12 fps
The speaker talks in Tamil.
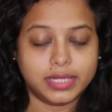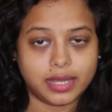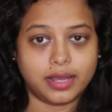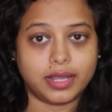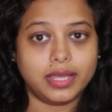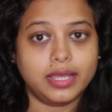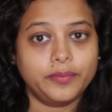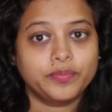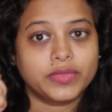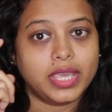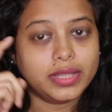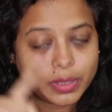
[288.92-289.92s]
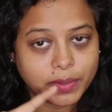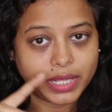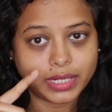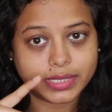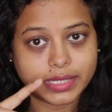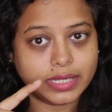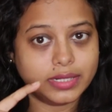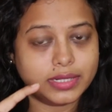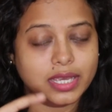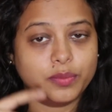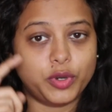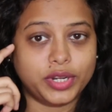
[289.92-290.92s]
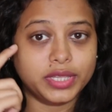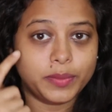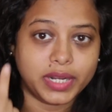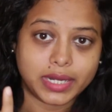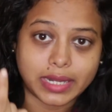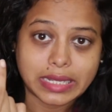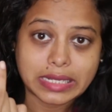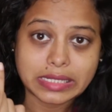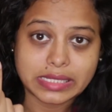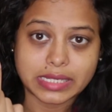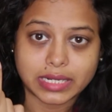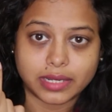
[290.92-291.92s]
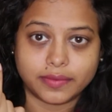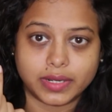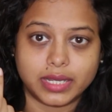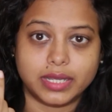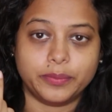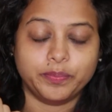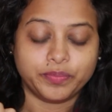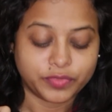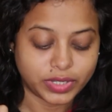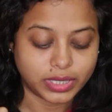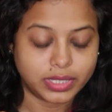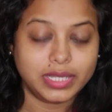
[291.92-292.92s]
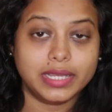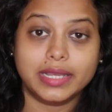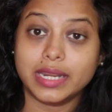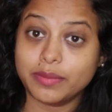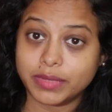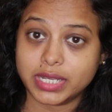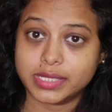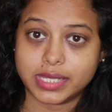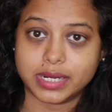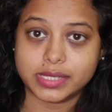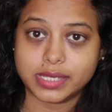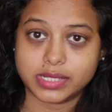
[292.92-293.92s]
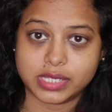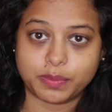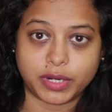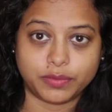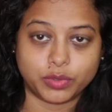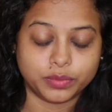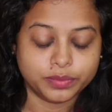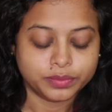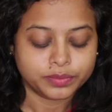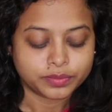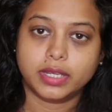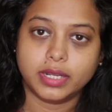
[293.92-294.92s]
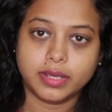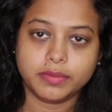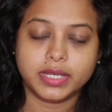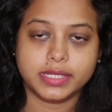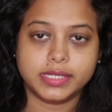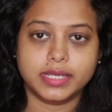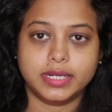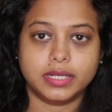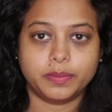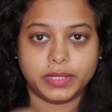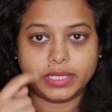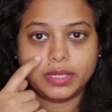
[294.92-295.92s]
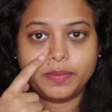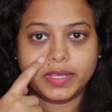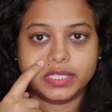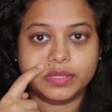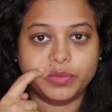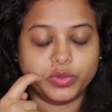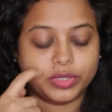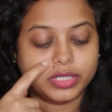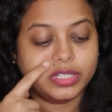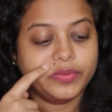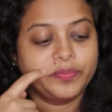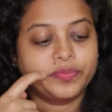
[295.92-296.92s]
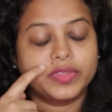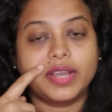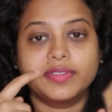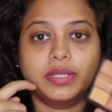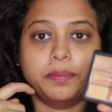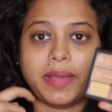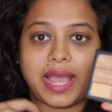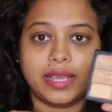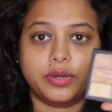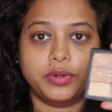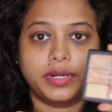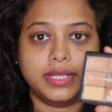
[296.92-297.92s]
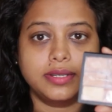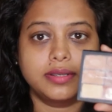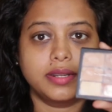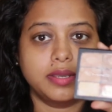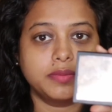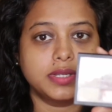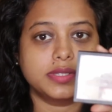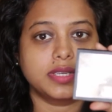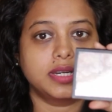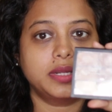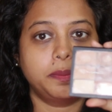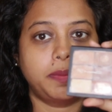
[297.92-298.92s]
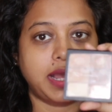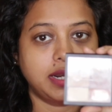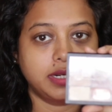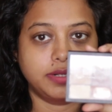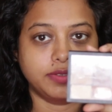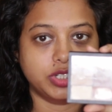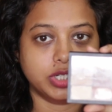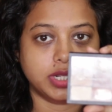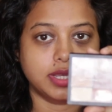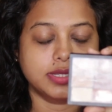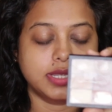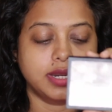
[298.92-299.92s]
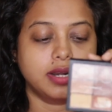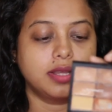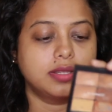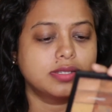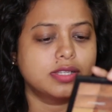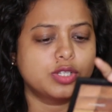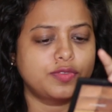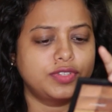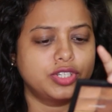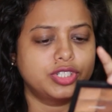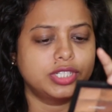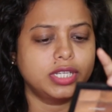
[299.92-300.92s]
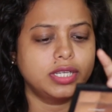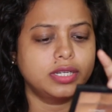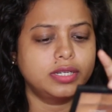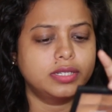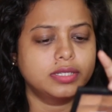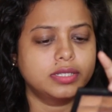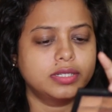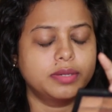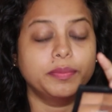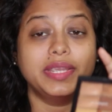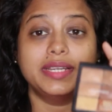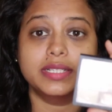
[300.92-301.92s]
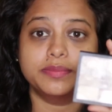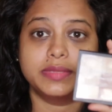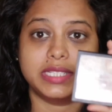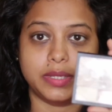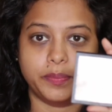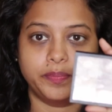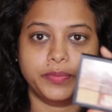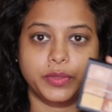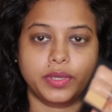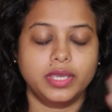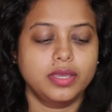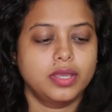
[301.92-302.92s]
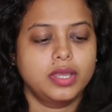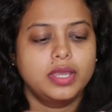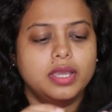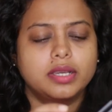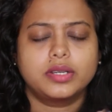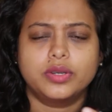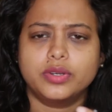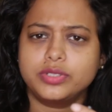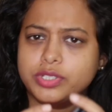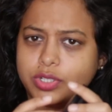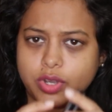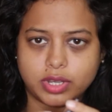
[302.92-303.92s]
அதுக்காக இந்த மாதிரி ஸ்கின் டைப் ஒரு இந்த மாதிரி ரிங்கிள்ஸ் இருக்கவங்க வந்து க்ரீம் கன்சீலர் சஜஸ்ட் பண்ணுவோம் க்ரீம் கன்சீலர் பற்றி பேசும்போது நான் வந்து மேக்கோட க்ரீம் கன்சீலர் பேலட் வச்சுருக்கேன் சரிங்களா திஸ் இஸ் ஆஃப் த ஷேட் மீடியம் டீப் ஓகே கொஞ்சம்